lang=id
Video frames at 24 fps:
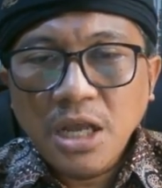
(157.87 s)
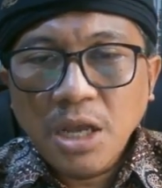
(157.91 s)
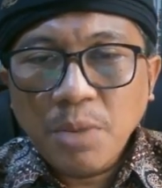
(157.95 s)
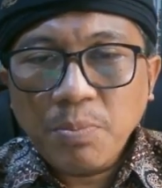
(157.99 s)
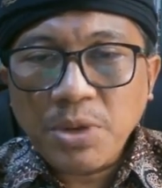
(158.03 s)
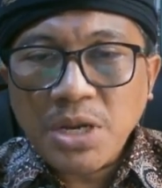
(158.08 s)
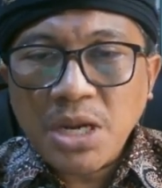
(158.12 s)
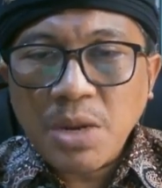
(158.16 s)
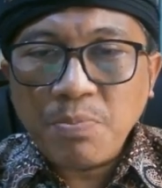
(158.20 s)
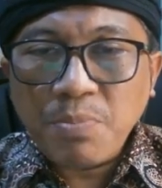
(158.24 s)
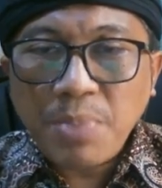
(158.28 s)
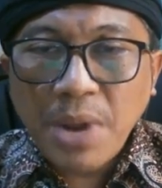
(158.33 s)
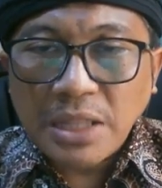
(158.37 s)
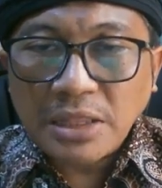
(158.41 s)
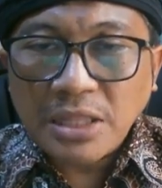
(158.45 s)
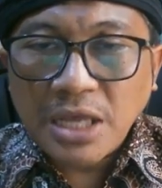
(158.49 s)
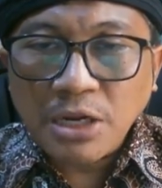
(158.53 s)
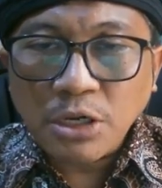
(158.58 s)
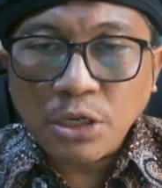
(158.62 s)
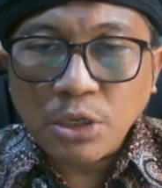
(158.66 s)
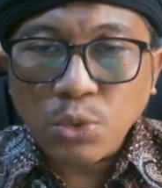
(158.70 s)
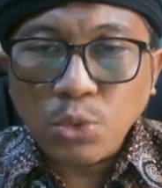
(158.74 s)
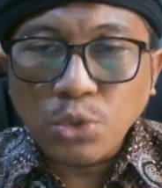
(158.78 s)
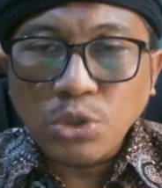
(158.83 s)

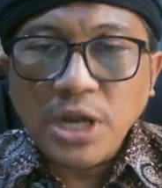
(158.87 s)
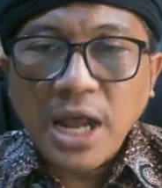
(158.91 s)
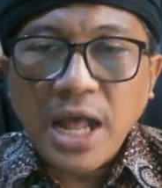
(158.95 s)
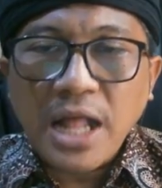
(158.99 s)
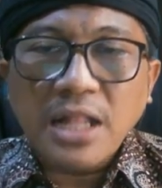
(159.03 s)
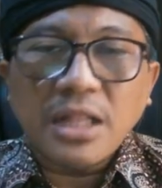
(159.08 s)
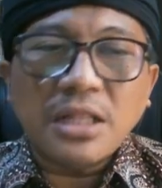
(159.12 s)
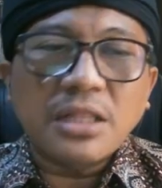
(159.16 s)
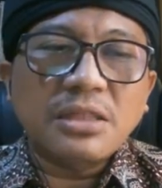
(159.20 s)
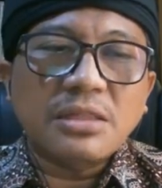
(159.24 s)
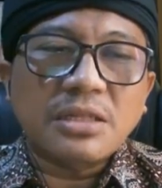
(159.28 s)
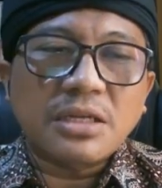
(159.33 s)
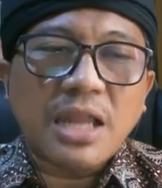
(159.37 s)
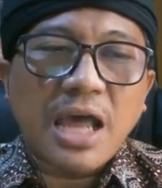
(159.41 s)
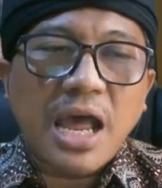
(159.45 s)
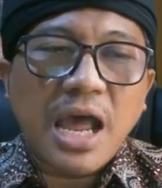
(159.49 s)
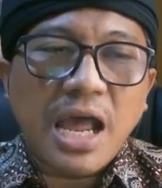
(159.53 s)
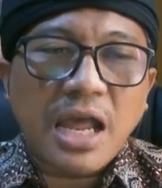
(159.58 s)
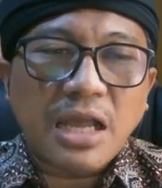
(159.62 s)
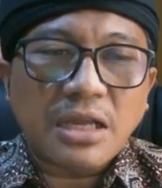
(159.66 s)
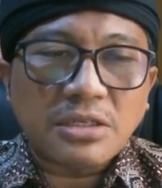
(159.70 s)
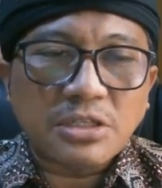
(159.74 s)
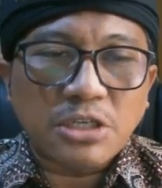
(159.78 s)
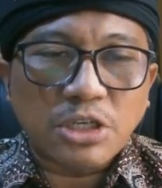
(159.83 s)
Penempatan rudal telah
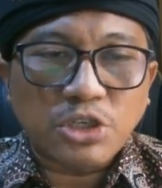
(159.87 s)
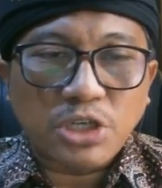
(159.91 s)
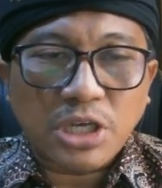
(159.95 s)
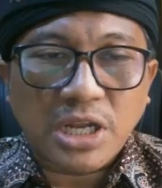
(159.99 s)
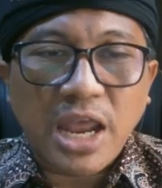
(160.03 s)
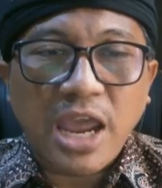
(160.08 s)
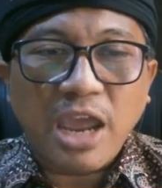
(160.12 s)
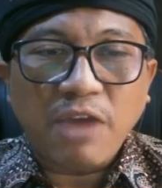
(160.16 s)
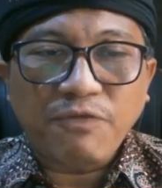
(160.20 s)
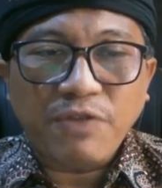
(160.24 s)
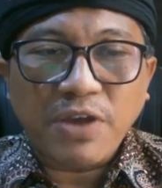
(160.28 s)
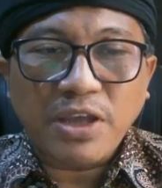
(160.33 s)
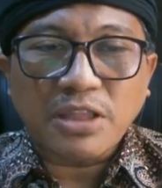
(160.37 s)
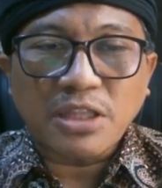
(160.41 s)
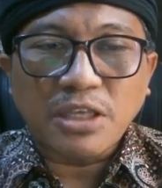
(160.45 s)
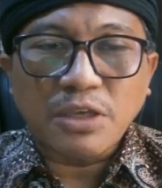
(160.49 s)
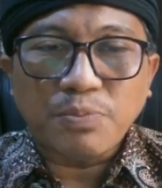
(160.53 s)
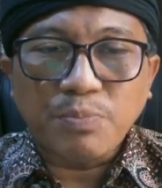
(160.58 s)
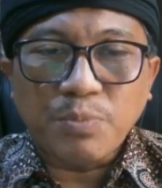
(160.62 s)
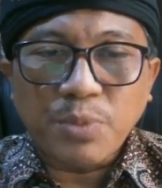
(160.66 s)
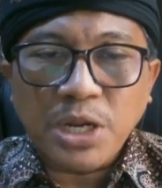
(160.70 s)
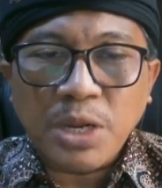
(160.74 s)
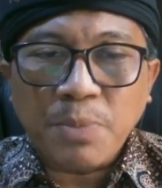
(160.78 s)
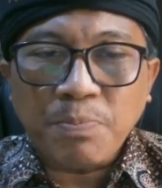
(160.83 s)
secara
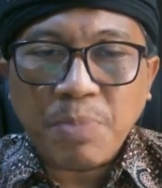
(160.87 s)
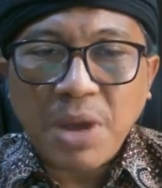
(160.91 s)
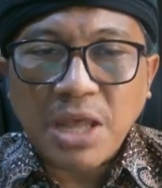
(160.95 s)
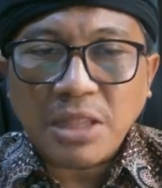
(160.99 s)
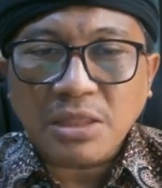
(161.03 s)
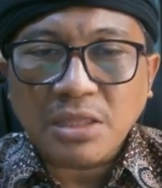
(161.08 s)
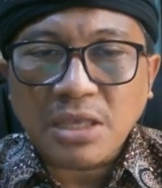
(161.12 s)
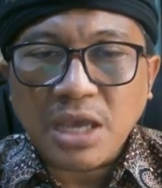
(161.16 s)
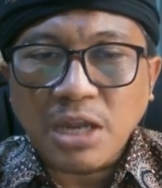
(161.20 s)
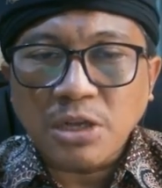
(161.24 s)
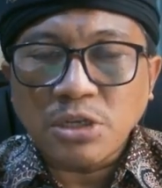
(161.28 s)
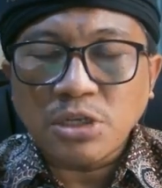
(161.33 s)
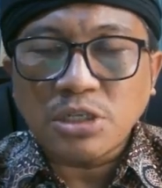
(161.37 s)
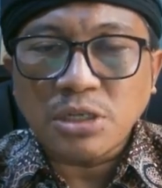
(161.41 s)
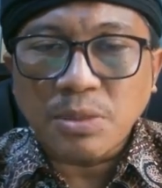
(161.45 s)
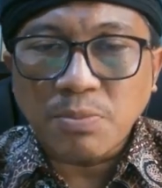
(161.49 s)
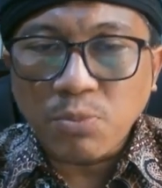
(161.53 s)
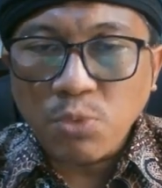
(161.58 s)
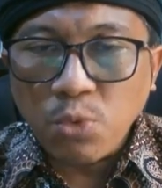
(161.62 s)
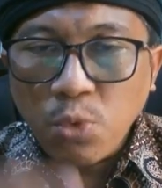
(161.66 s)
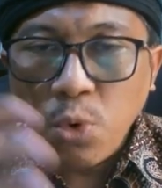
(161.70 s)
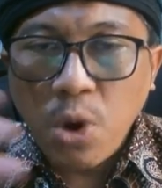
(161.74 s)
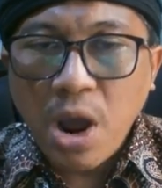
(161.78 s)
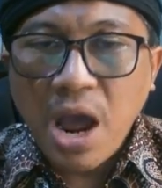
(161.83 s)
efektif menempatkan
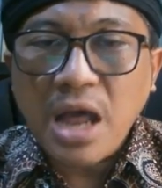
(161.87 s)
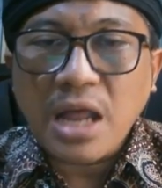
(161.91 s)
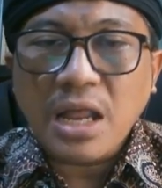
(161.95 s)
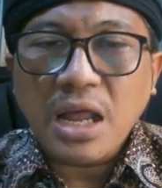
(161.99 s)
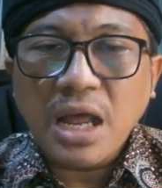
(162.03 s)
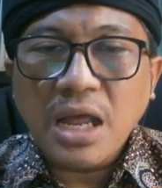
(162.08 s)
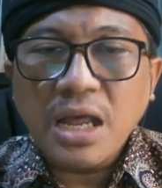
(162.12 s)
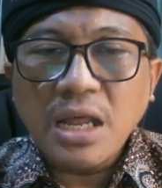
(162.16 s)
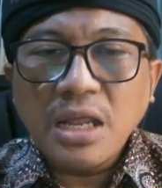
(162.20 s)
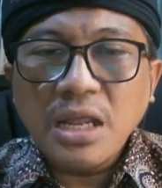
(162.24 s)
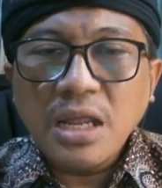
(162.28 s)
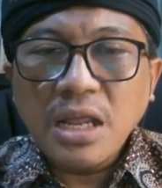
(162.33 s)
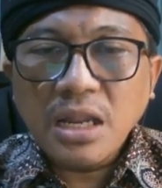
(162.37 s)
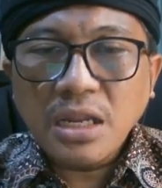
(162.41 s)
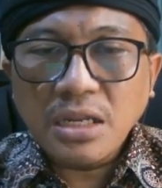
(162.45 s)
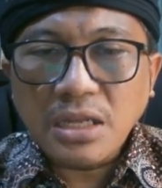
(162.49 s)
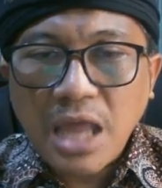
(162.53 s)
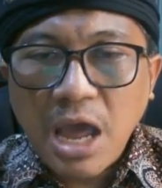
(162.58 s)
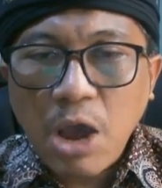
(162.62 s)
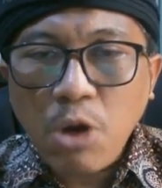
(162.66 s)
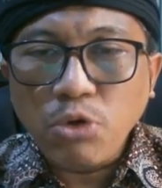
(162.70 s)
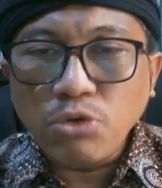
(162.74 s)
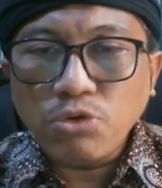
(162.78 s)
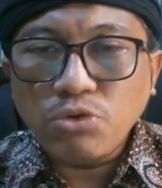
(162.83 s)
semua
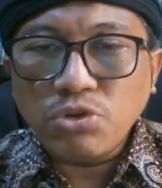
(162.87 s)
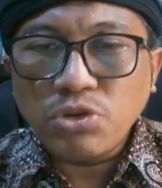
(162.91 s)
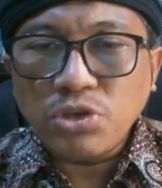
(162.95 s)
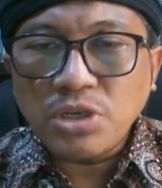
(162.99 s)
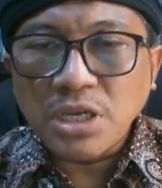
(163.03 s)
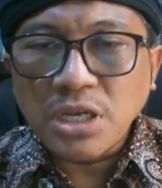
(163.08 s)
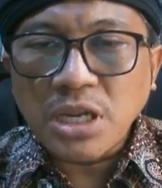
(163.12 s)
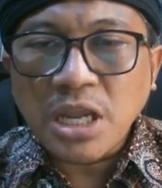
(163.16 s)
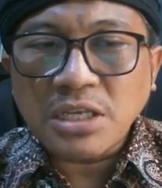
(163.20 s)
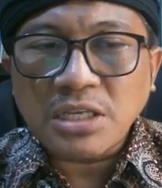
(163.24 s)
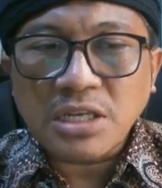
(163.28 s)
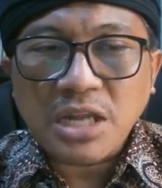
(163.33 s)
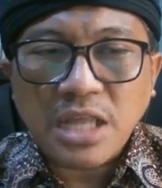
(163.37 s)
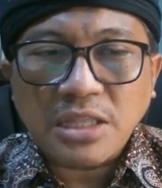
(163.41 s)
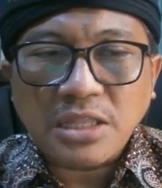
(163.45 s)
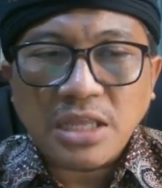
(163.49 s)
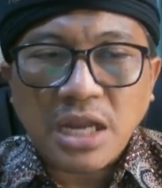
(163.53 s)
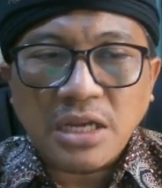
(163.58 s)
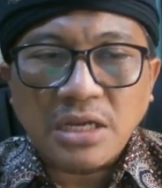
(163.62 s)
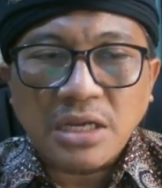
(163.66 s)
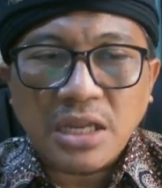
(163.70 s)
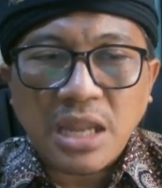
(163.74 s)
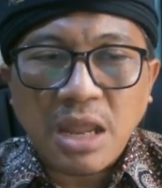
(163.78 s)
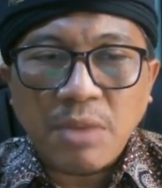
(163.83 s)
Laut Cina
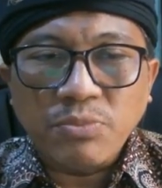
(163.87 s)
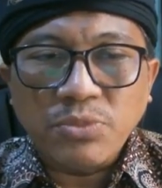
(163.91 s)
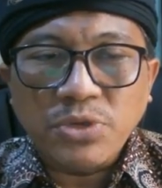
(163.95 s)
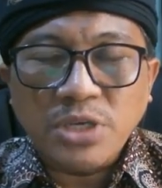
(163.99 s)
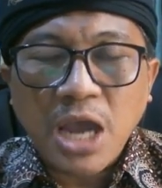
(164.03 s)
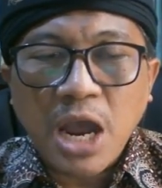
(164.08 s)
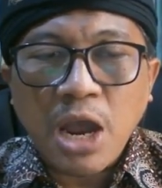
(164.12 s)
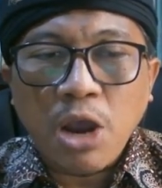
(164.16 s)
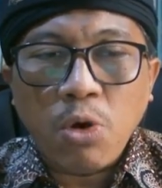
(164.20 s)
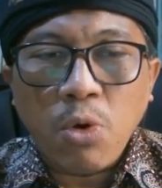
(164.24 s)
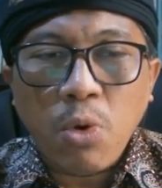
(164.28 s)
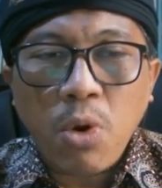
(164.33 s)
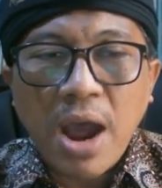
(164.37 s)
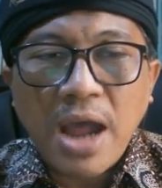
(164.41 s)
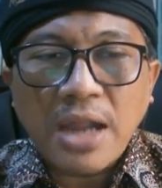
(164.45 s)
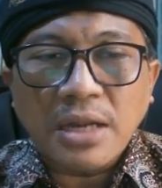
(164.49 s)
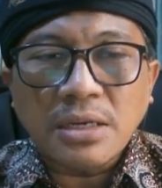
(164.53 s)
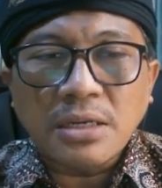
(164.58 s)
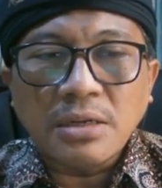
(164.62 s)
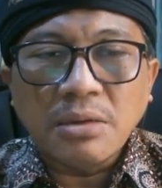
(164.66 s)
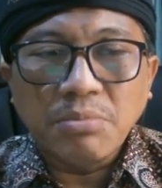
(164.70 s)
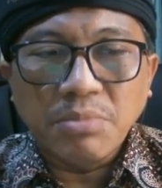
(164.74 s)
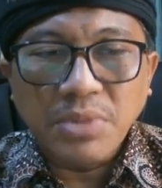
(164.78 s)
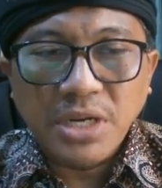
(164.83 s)
Selatan dalam
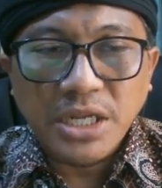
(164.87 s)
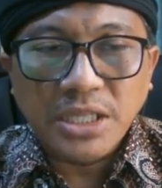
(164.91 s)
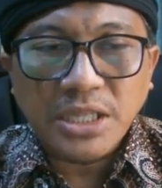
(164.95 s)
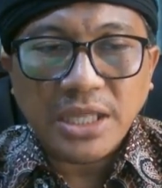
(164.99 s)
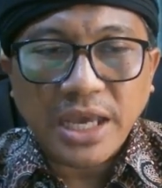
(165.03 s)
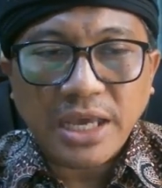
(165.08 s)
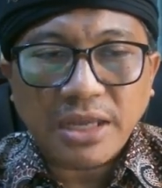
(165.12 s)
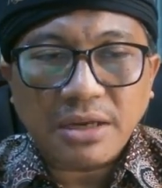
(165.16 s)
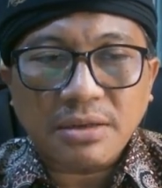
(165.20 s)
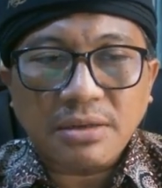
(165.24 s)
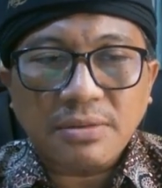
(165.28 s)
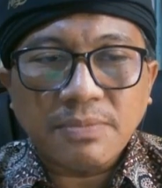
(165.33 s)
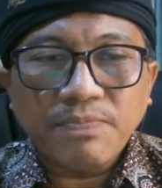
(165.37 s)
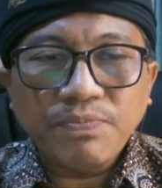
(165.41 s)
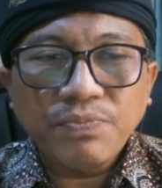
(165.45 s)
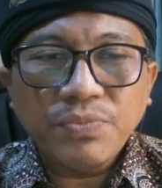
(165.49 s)
jangkauan militer.